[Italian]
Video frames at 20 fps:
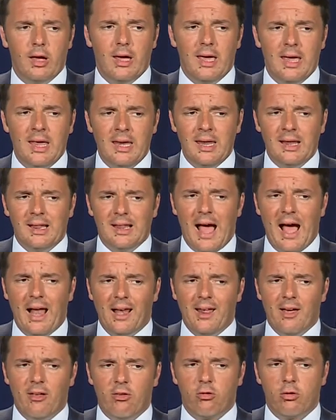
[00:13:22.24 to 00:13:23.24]
In
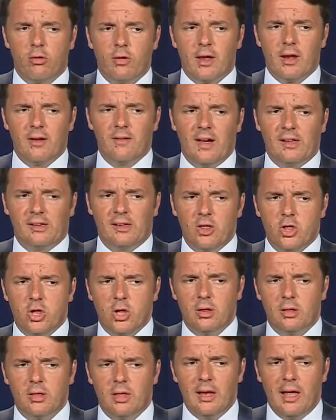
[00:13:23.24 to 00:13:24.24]
Italia sono arrivate
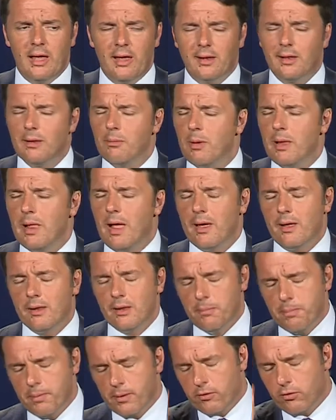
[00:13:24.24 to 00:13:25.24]
centinaia di migliaia
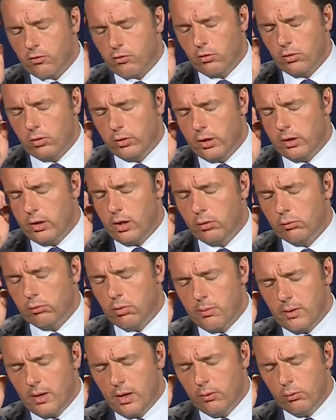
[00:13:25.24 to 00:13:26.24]
di persone nel
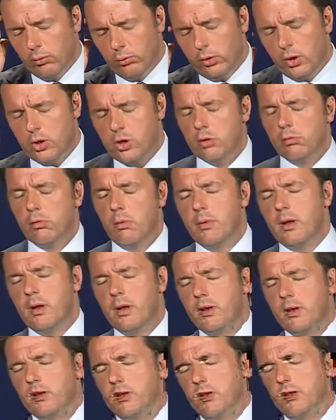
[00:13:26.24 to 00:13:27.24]

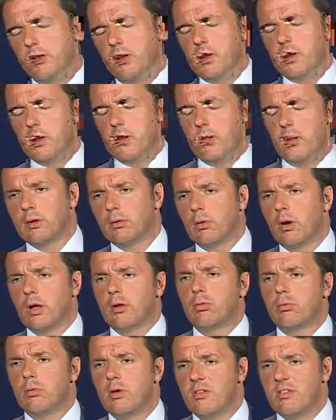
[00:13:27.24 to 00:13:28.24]
2011-2012 quando la
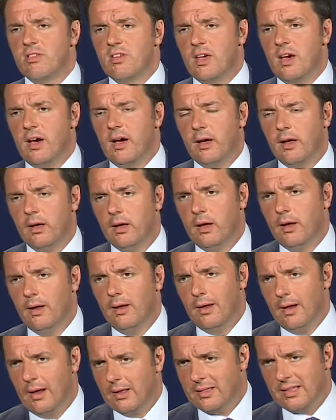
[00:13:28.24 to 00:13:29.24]
Tunisia
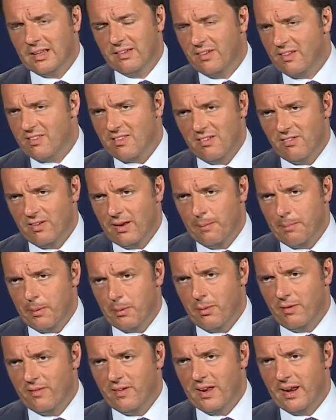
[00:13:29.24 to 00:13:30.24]
attraversava la
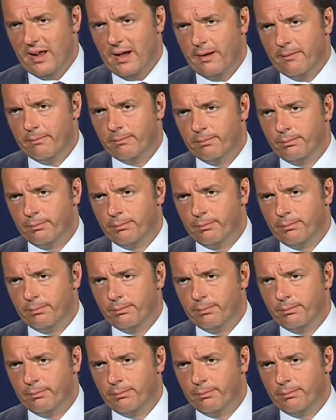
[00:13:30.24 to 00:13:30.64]
primavera